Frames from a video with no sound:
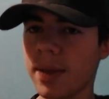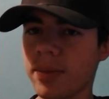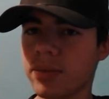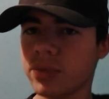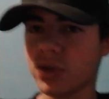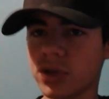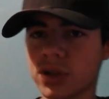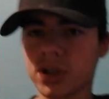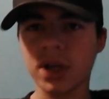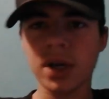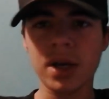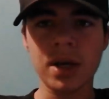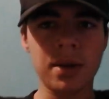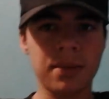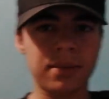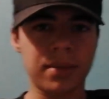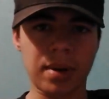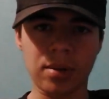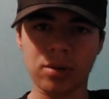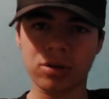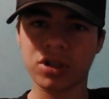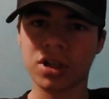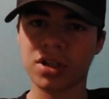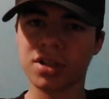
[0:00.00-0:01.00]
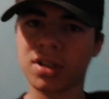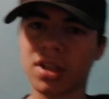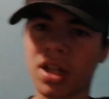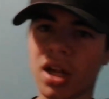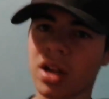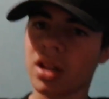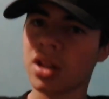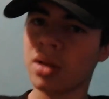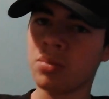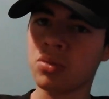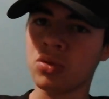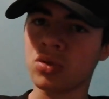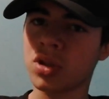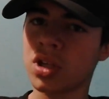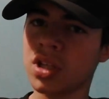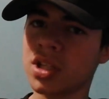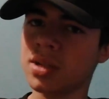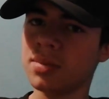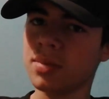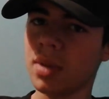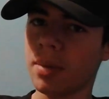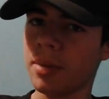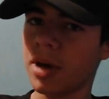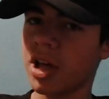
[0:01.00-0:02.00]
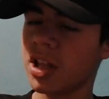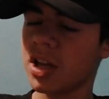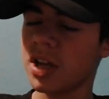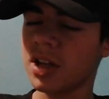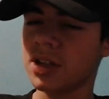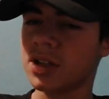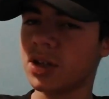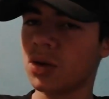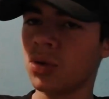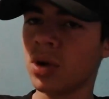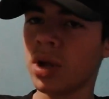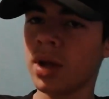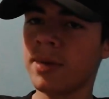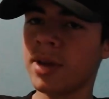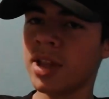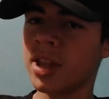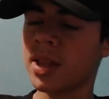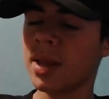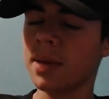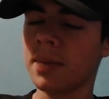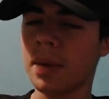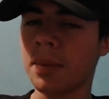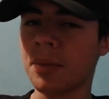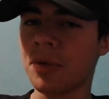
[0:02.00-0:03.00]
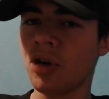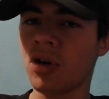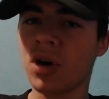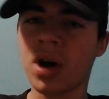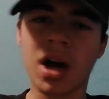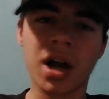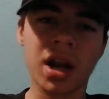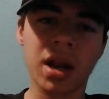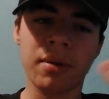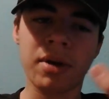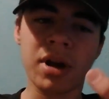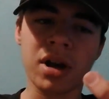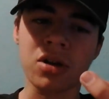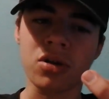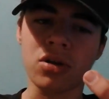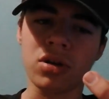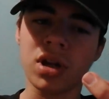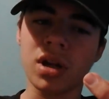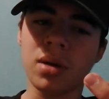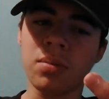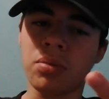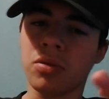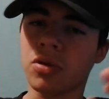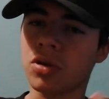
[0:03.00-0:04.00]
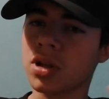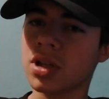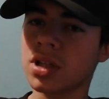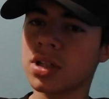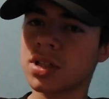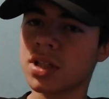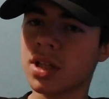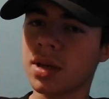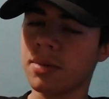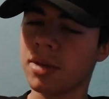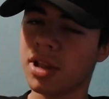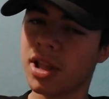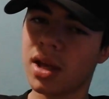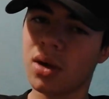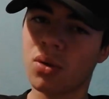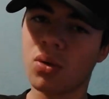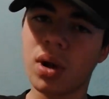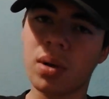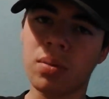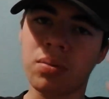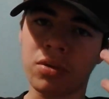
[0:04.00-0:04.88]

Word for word: pues vamos a estar de putísima madre y seguramente me pongo a grabar con él porque es que me da igual,